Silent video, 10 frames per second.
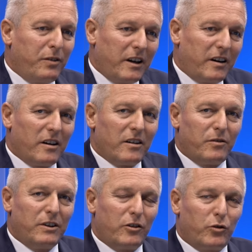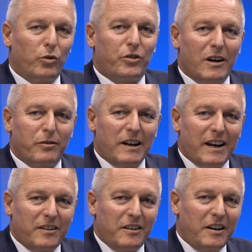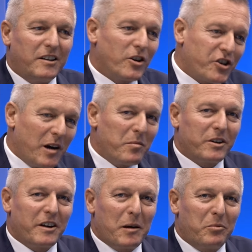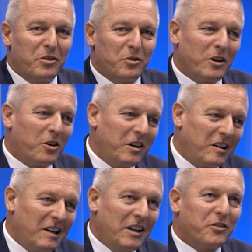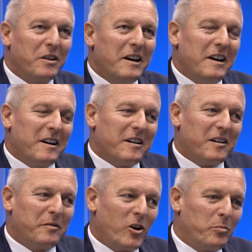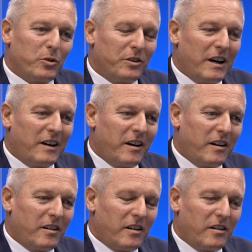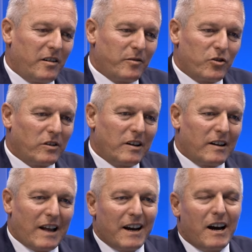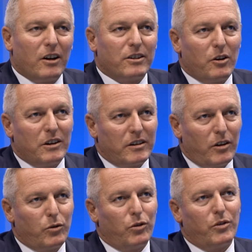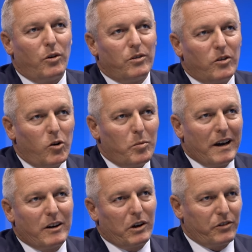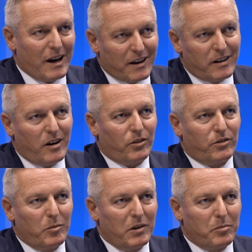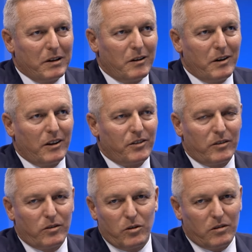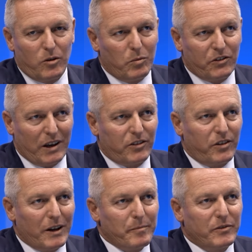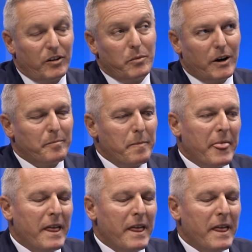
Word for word: für die, für die Zuseher vielleicht, die nicht in der Steiermark daheim sind und auch nicht in Liezen. Äh, wir haben dort eine äh, schon lang andauernde Diskussion über ein neues Krankenhaus, nämlich mittlerweile seit über, über sechs Jahren, sieben Jahren